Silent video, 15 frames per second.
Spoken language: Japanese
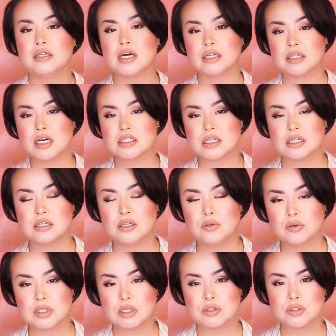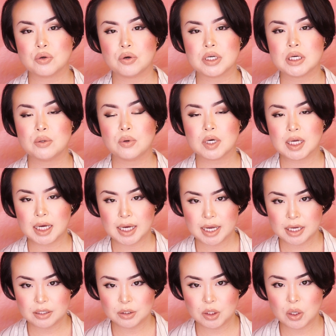ナターシャ・ディノーナの商品を買
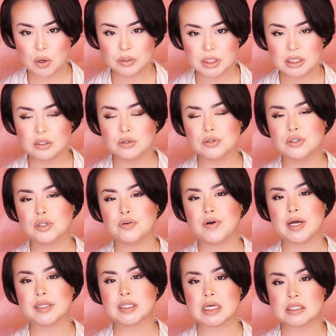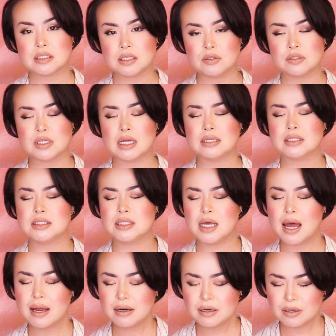えるように、ルックファンタスティックさん
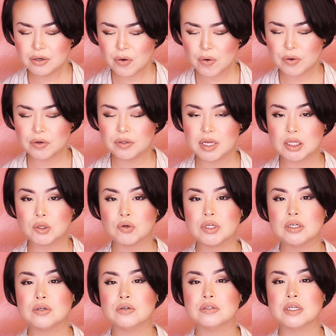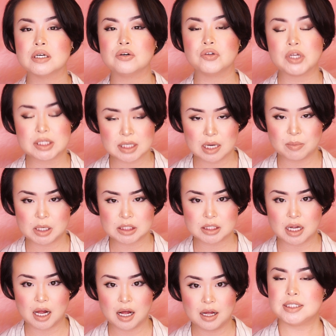全力で取り組んでくださいました。